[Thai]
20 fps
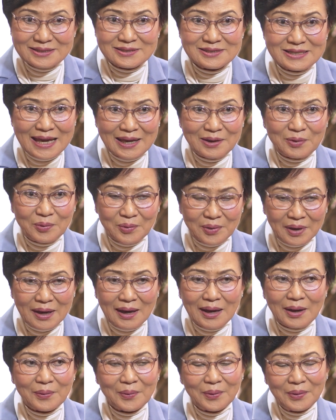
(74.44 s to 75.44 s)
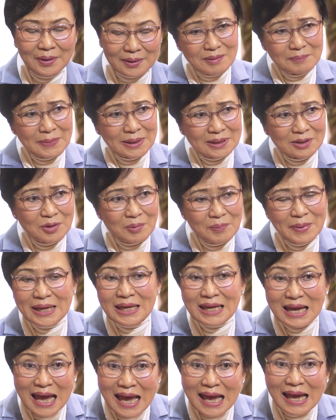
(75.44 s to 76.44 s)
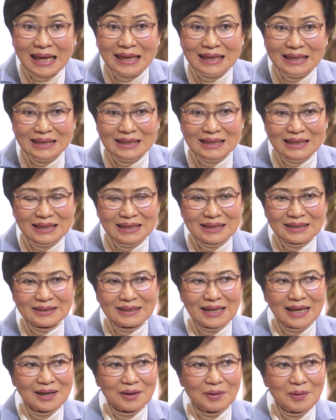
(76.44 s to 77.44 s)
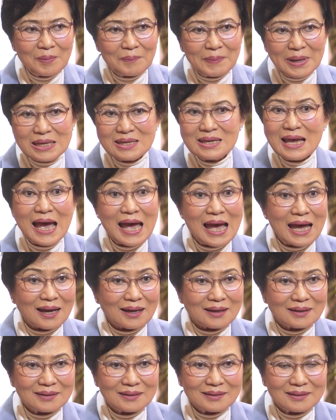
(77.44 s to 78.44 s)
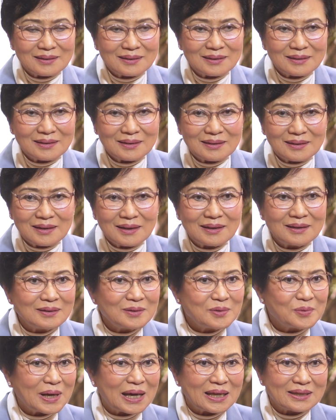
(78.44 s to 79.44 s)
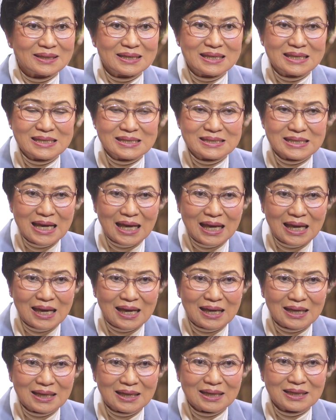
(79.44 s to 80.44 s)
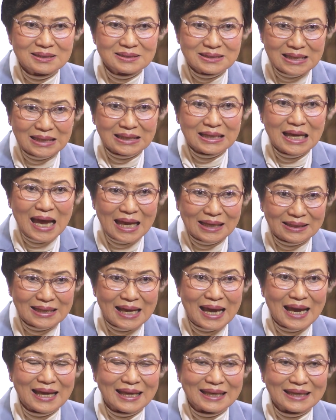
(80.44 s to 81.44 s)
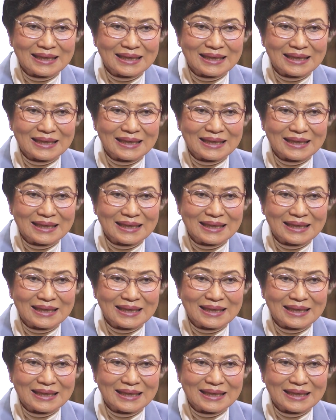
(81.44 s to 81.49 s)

สินใจของเขามันก็ไม่ง่ายแต่ก็ไม่ยากเกินกว่าที่จะจัดการได้